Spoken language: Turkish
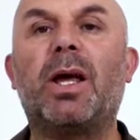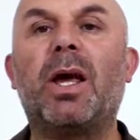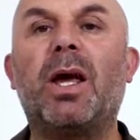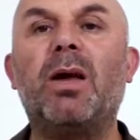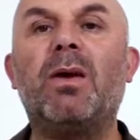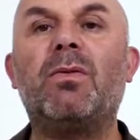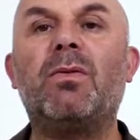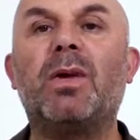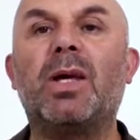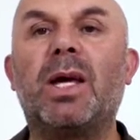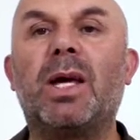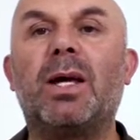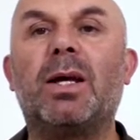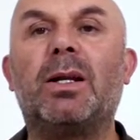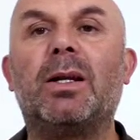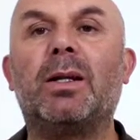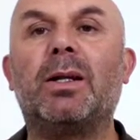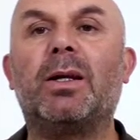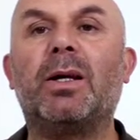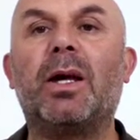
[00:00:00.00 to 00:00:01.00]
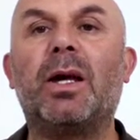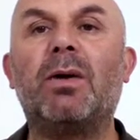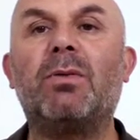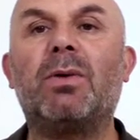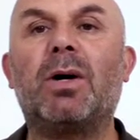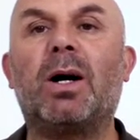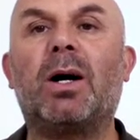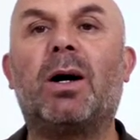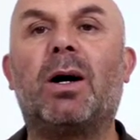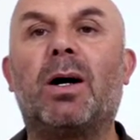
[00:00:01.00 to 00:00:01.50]
Ev ehli, ev
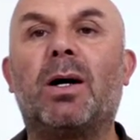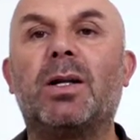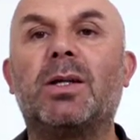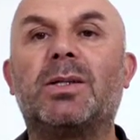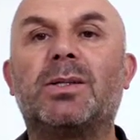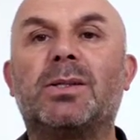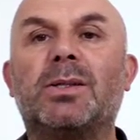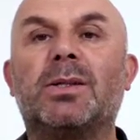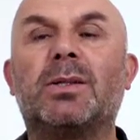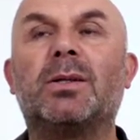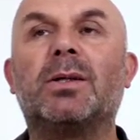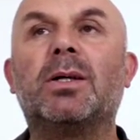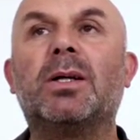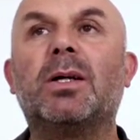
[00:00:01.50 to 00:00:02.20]
ahalisi.